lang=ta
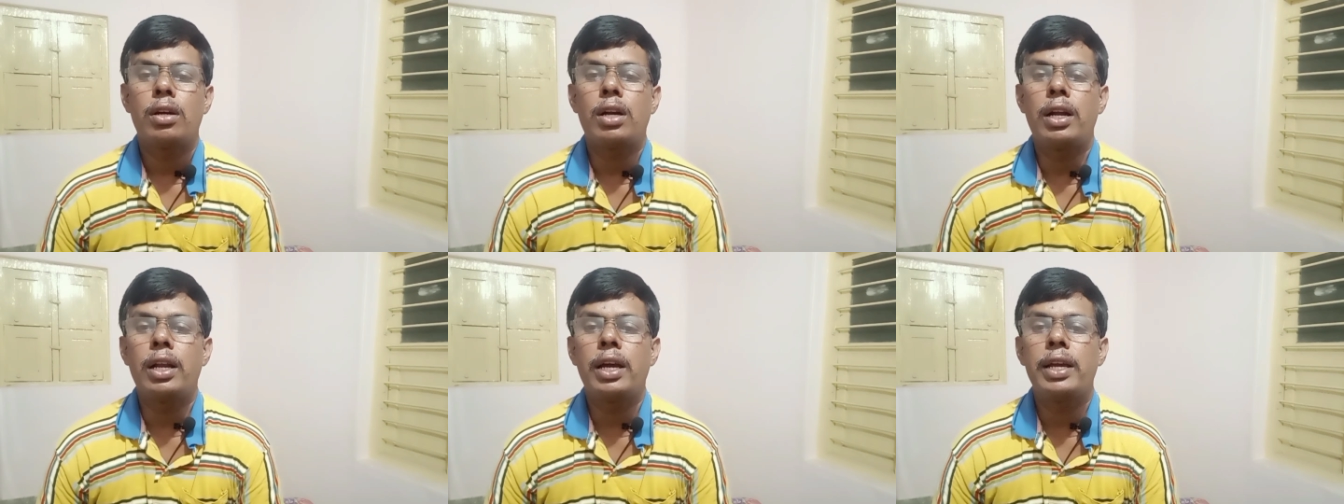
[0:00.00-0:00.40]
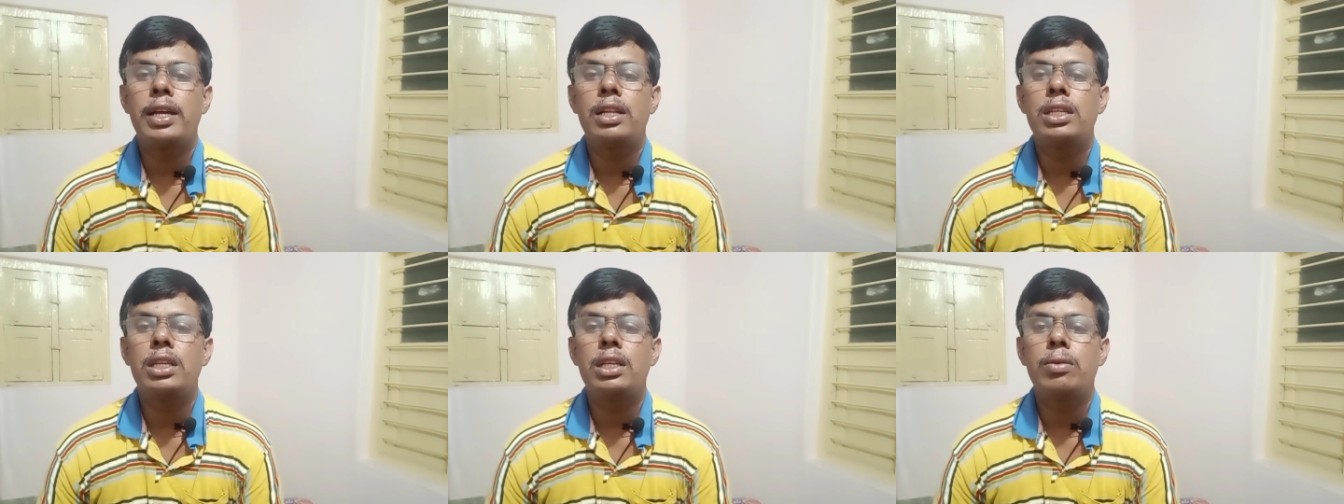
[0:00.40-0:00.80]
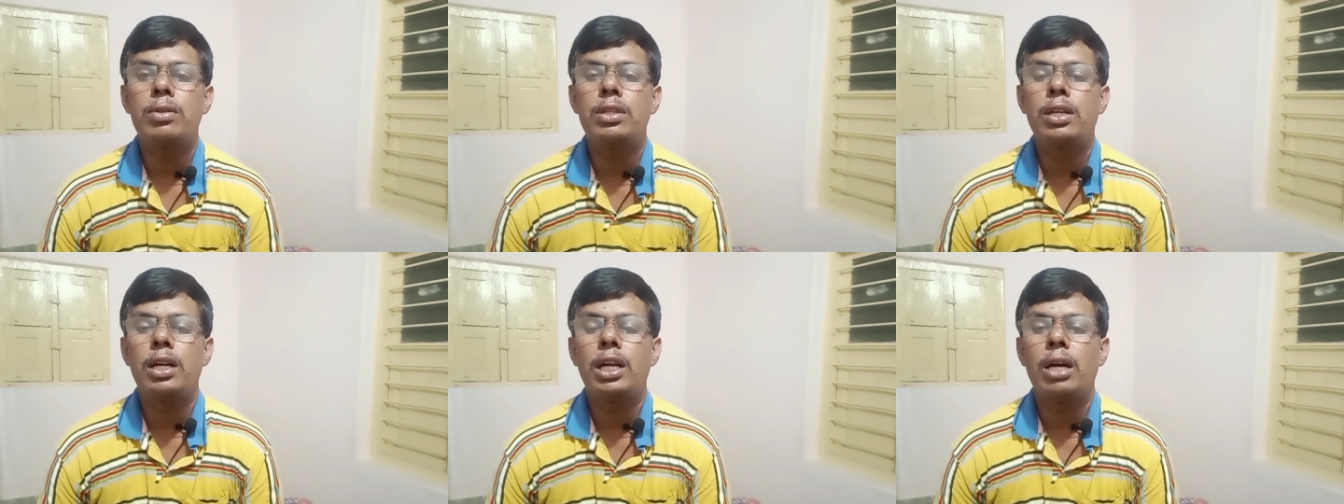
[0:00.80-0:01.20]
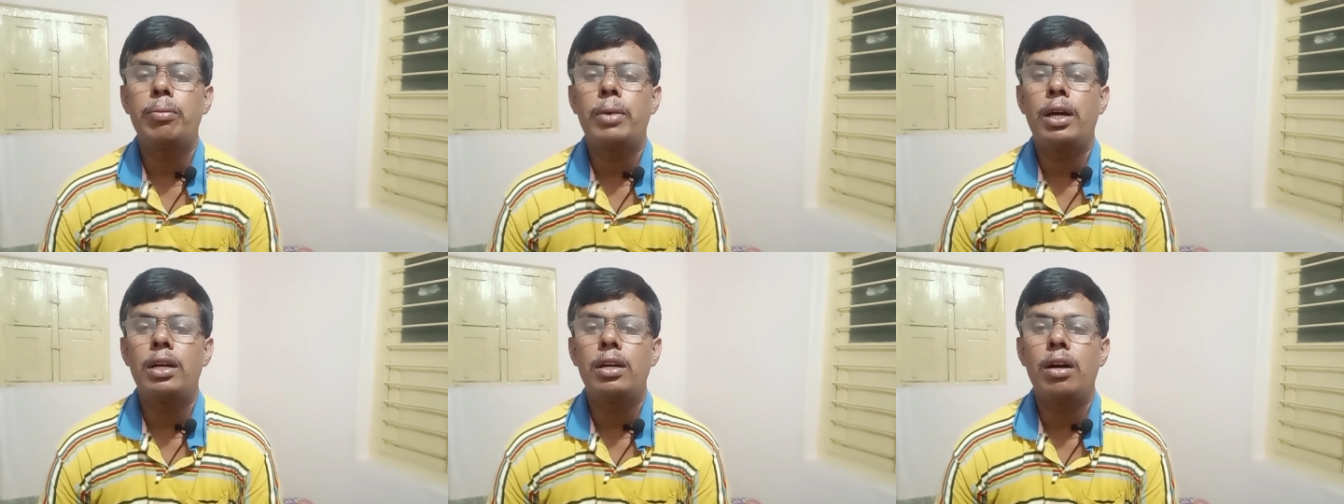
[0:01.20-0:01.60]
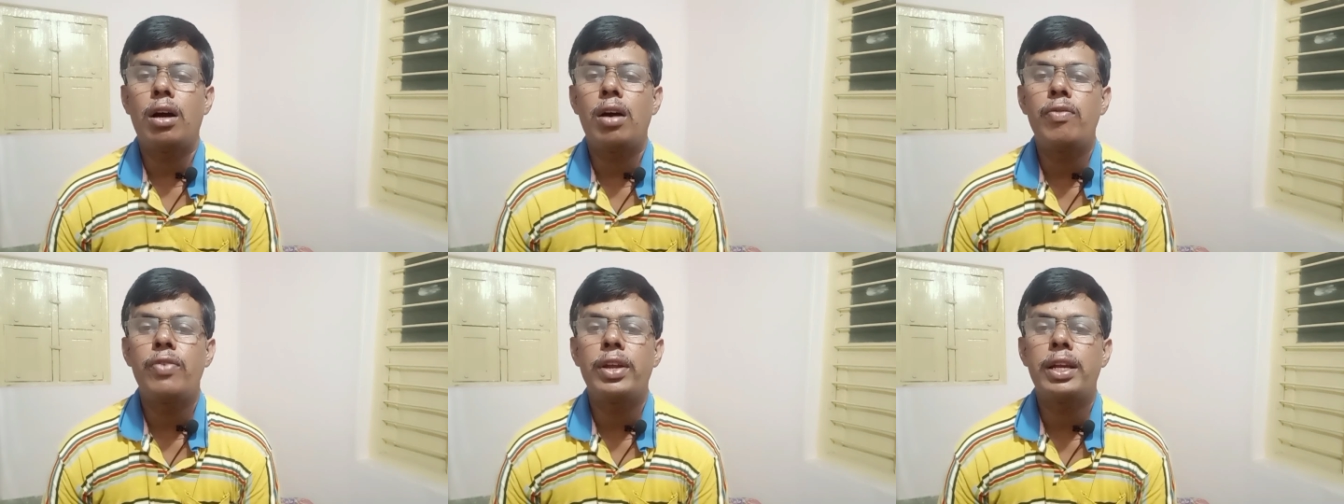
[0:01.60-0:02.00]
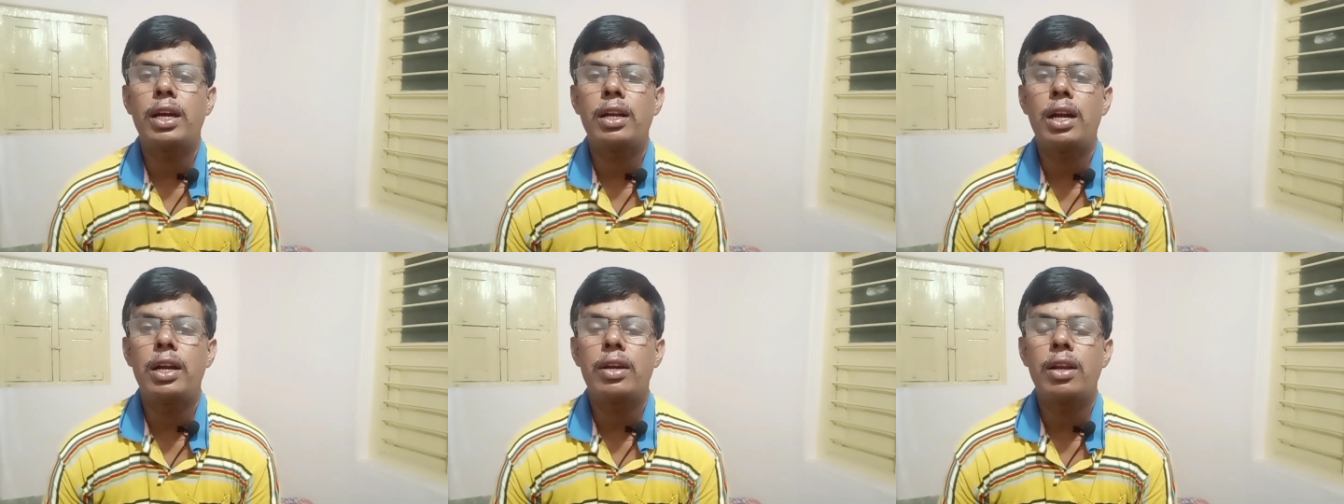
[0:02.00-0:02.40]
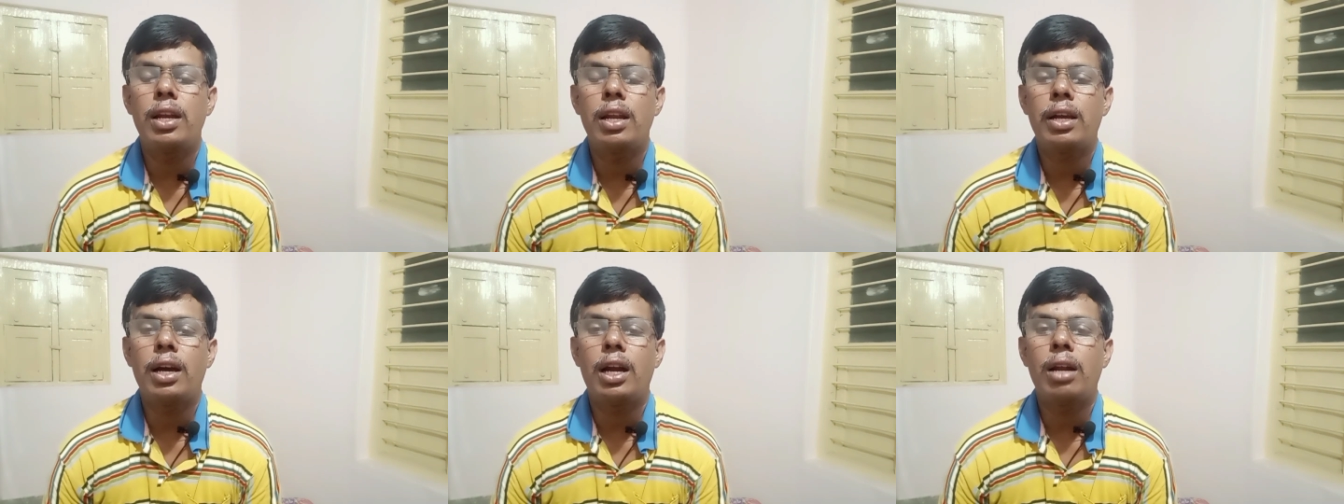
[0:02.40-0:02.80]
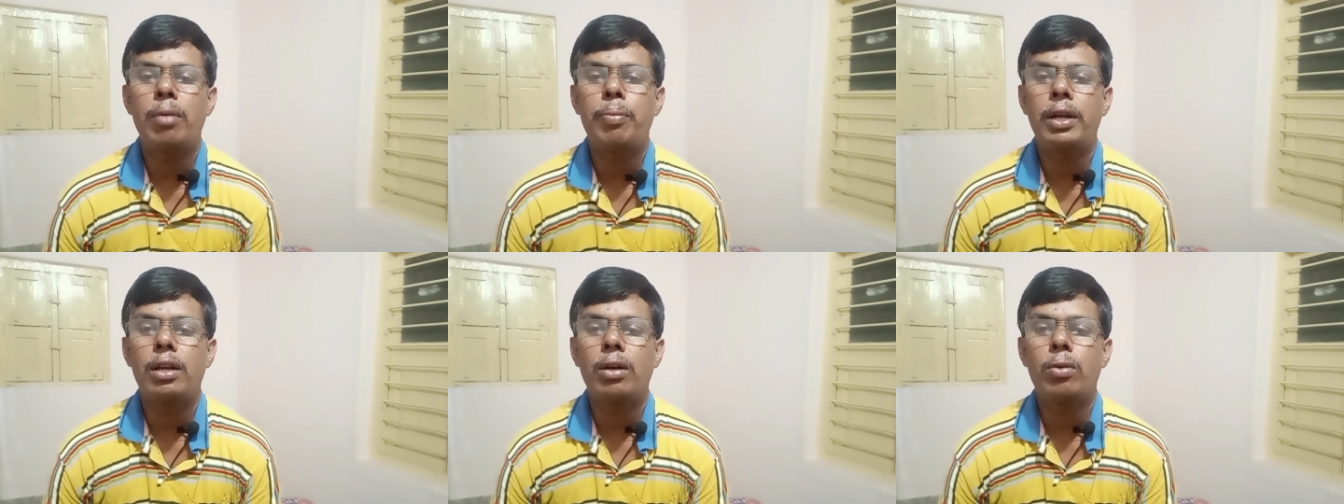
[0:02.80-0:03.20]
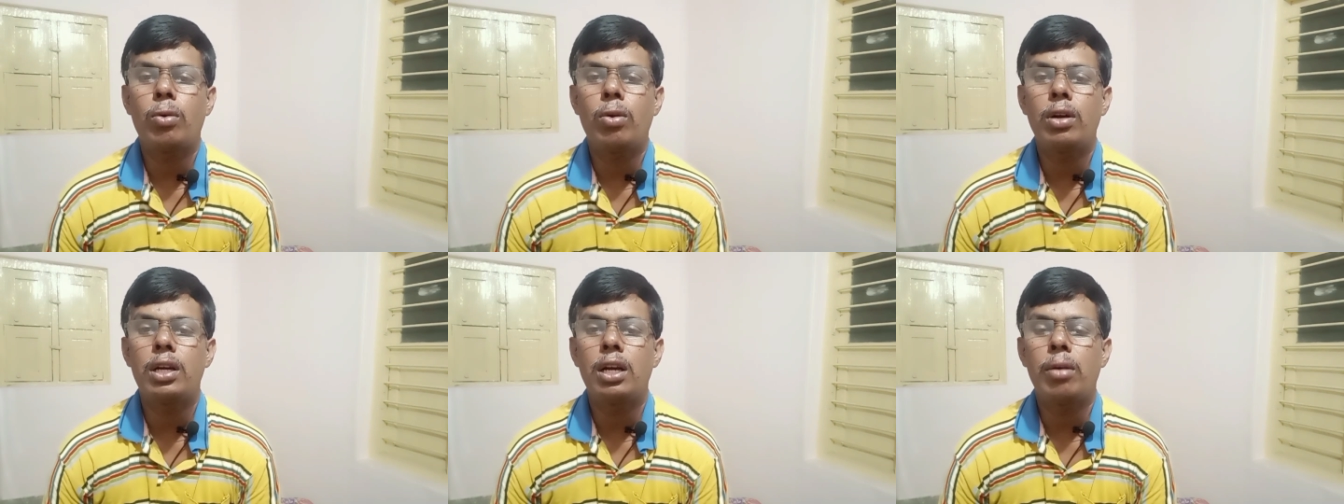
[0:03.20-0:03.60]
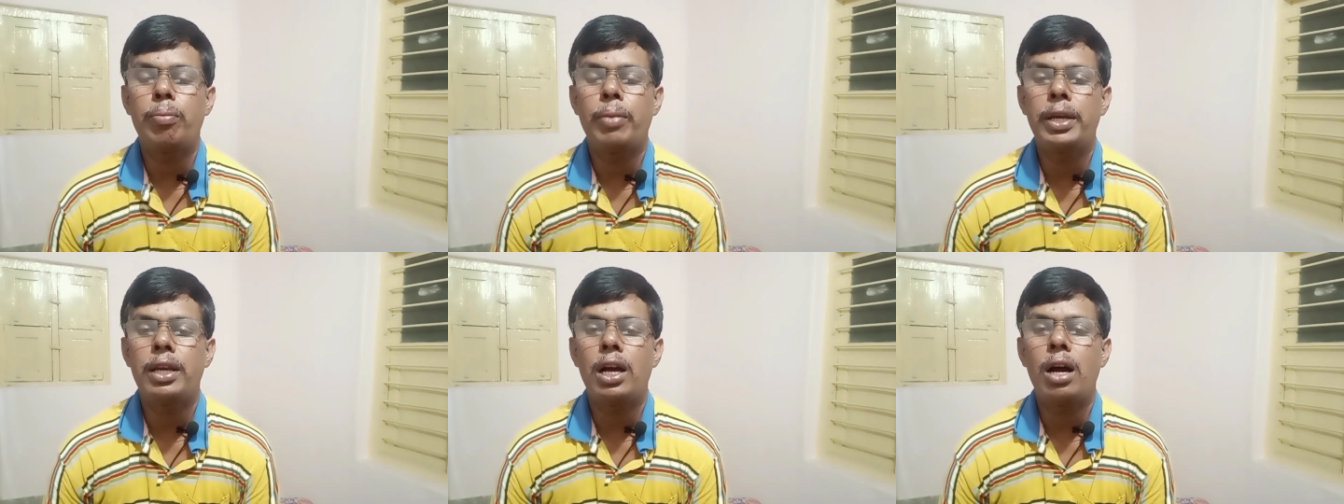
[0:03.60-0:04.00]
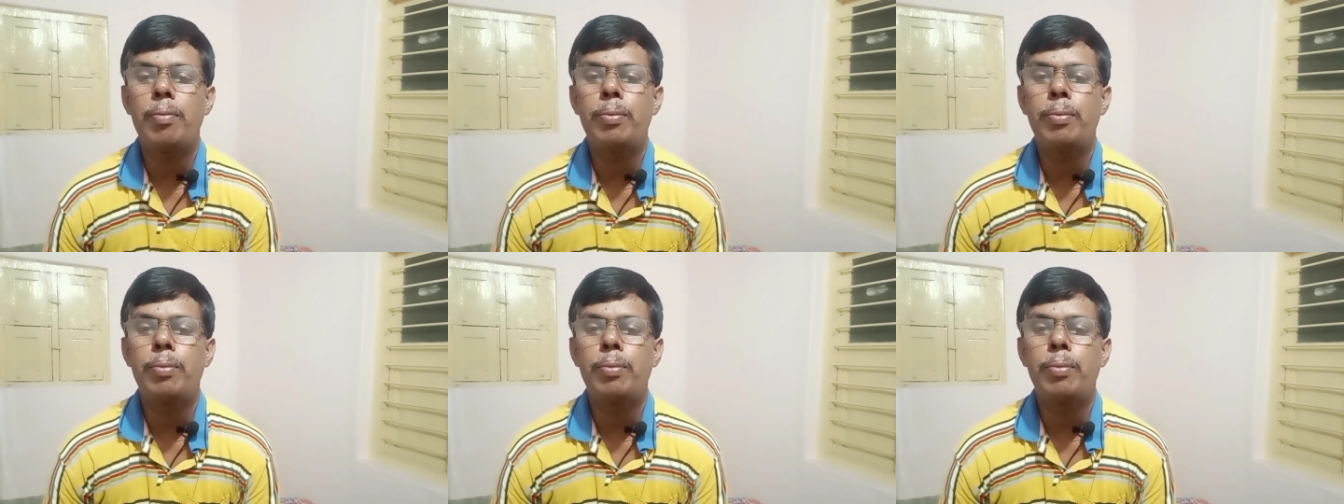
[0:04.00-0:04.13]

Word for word: இரண்டாயிரத்தி இருபத்தி இரண்டாம் ஆண்டு ஆப்பிரிக்க நாடுகளில் காணப்பட்ட குரங்கு அம்மை